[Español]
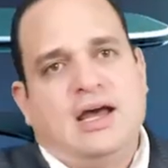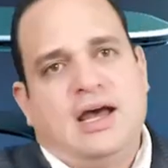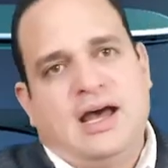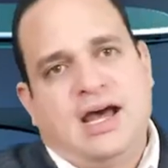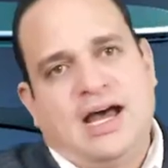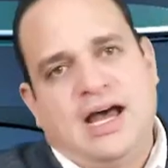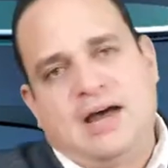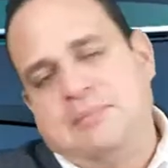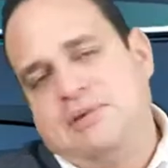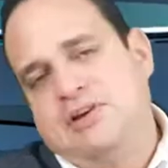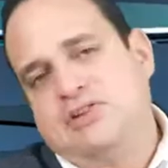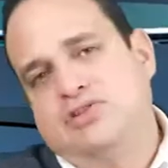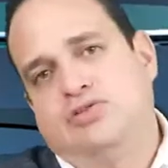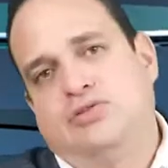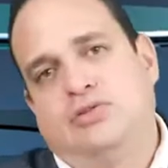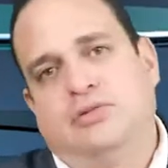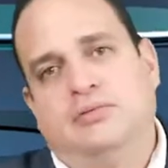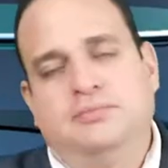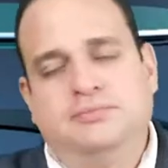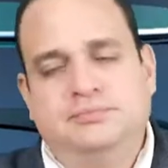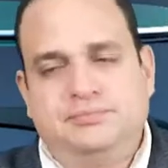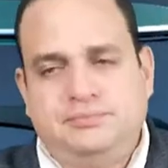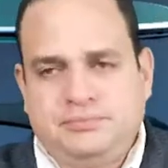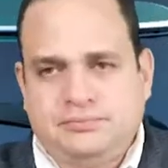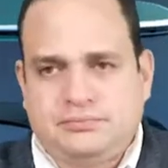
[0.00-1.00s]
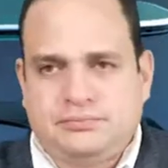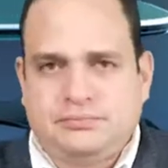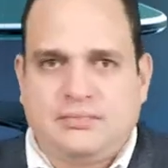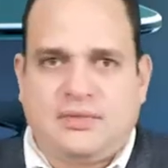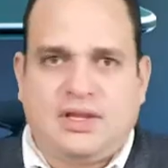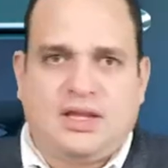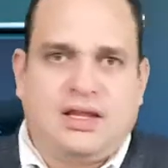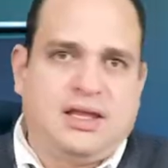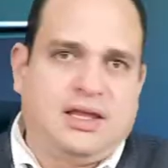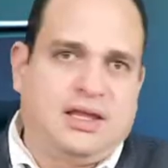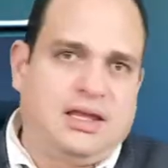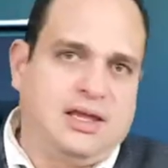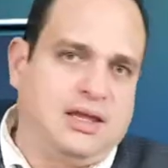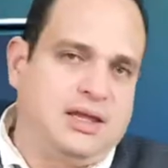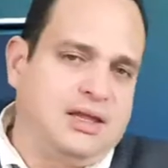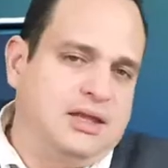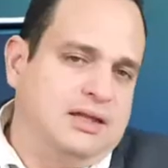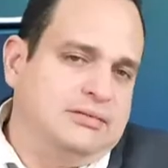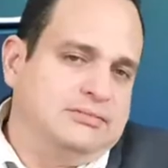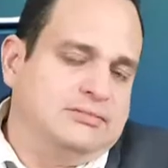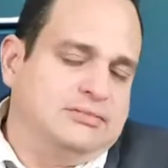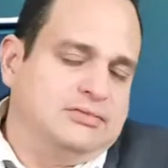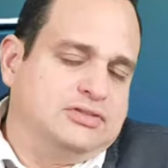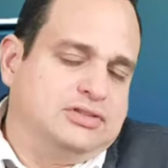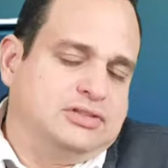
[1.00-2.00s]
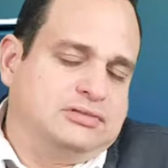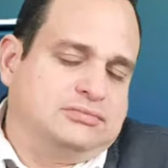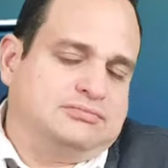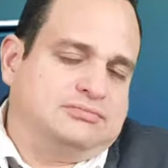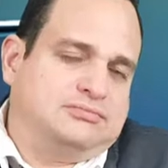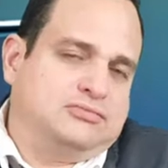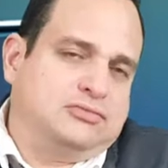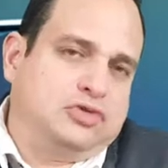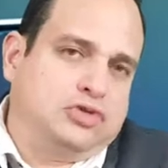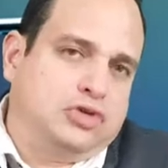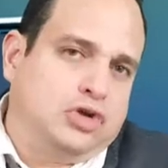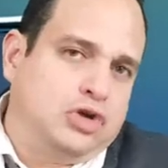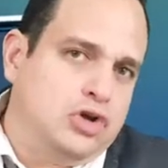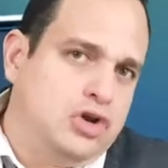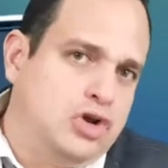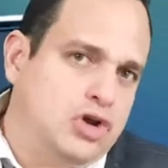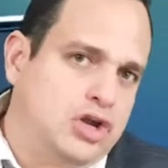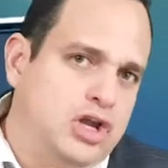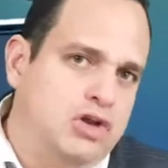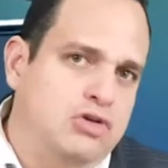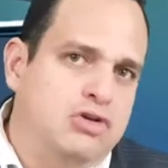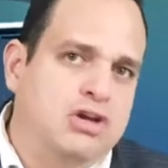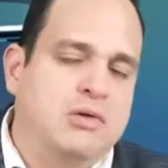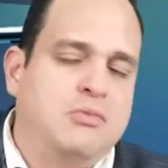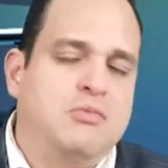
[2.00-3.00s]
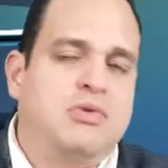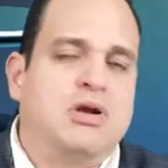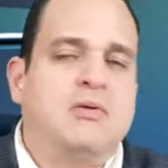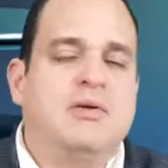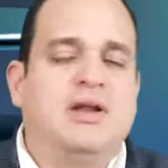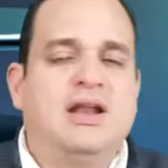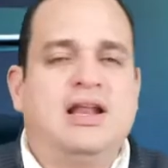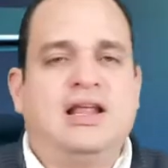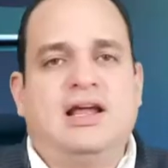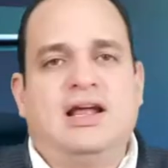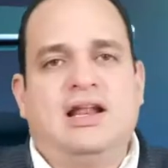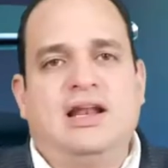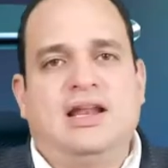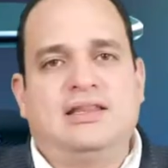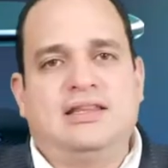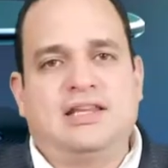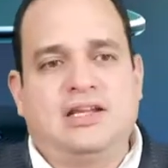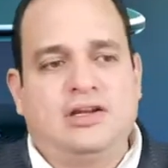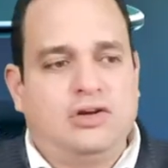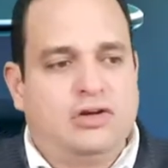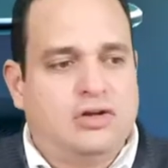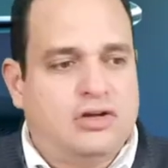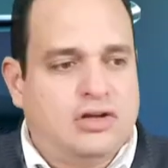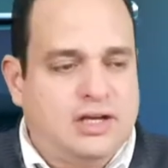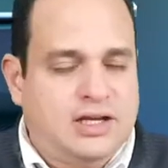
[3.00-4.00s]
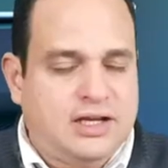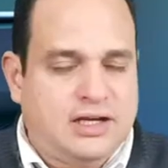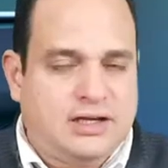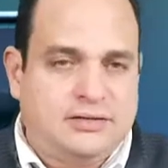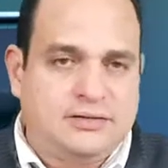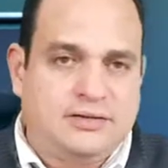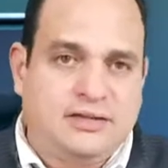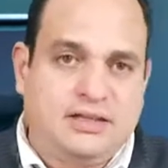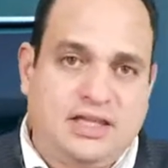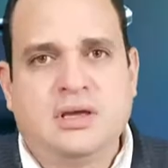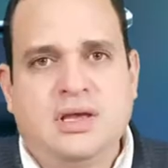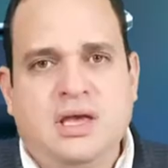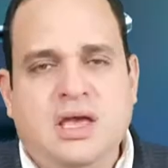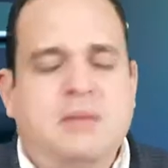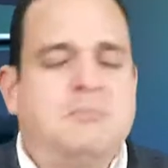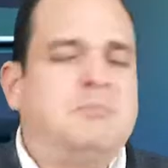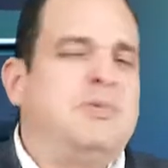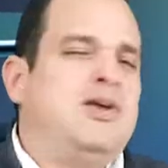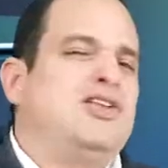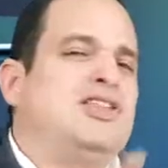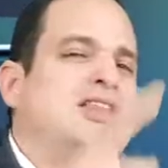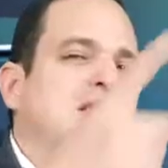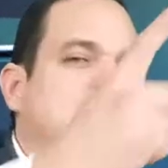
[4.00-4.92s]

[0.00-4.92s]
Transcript: Amazon, eh, todo lo que nos envuelve a la, tecnología. Pero